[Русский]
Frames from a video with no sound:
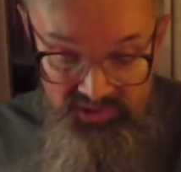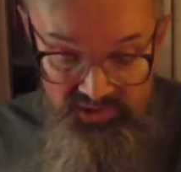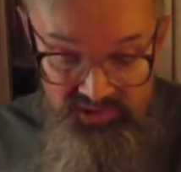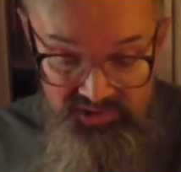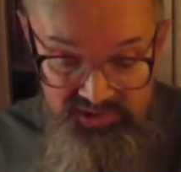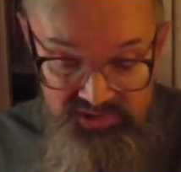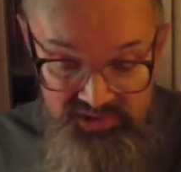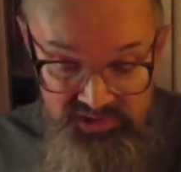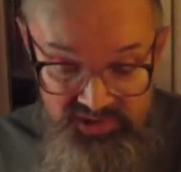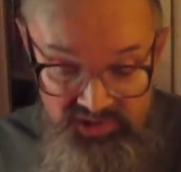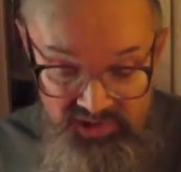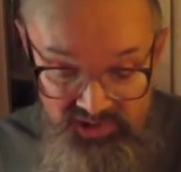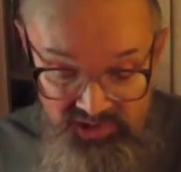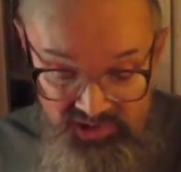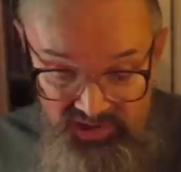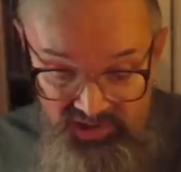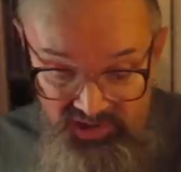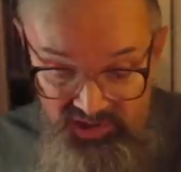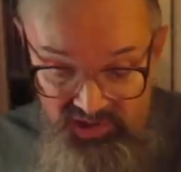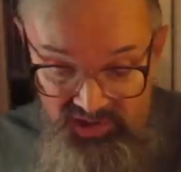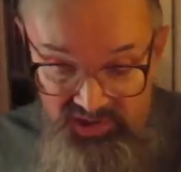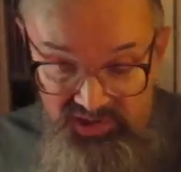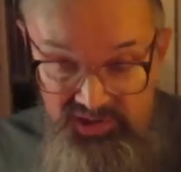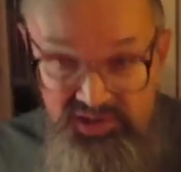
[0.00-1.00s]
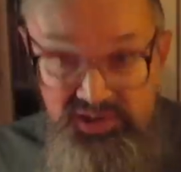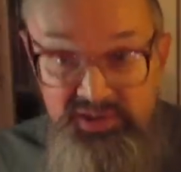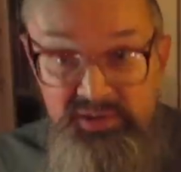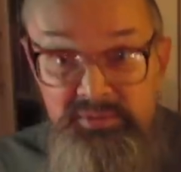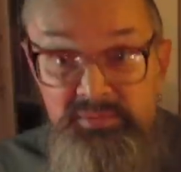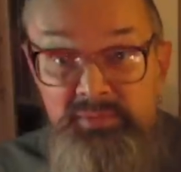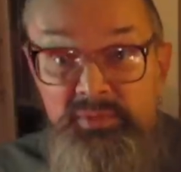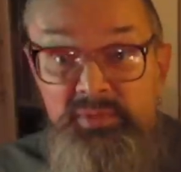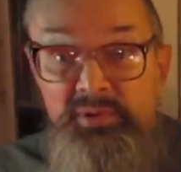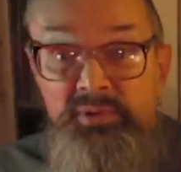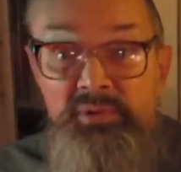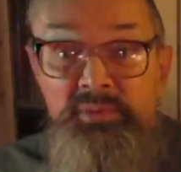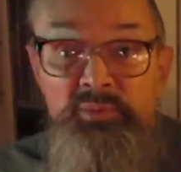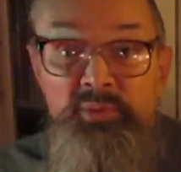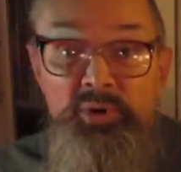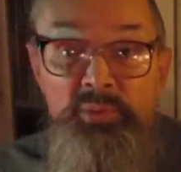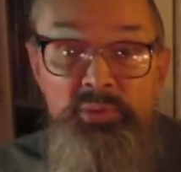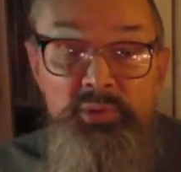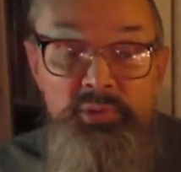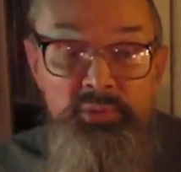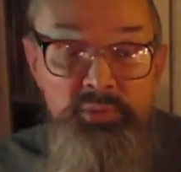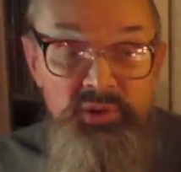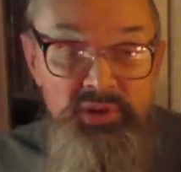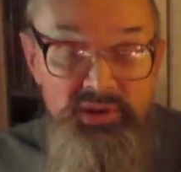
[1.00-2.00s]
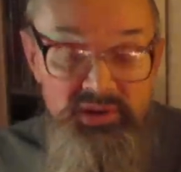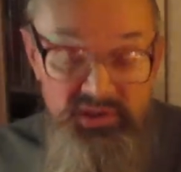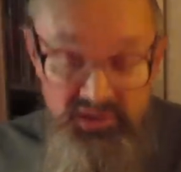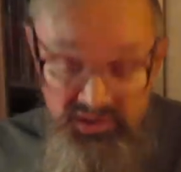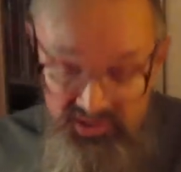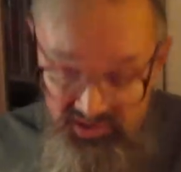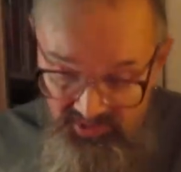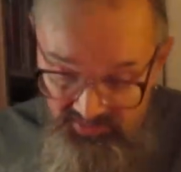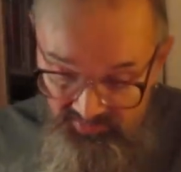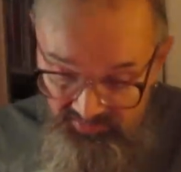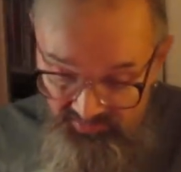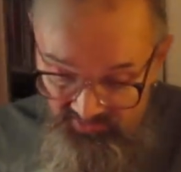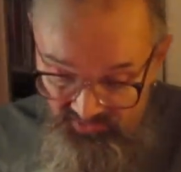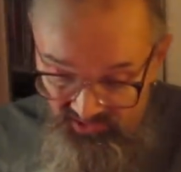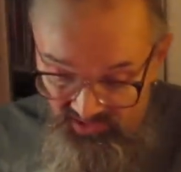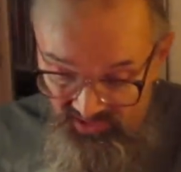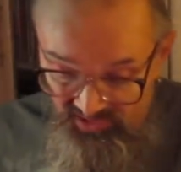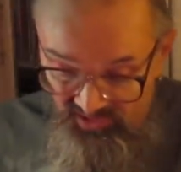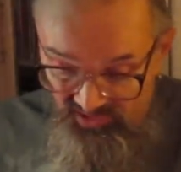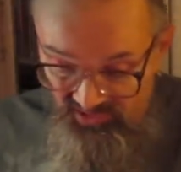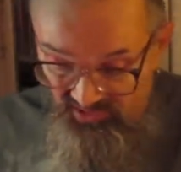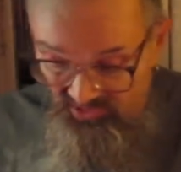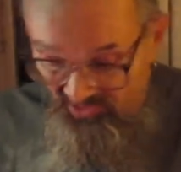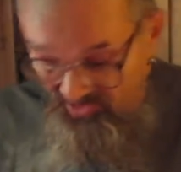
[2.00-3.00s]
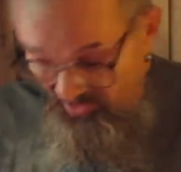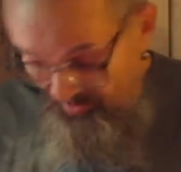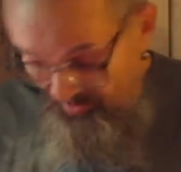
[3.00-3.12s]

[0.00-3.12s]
как раз. И э, Бобби Витлок, Эрик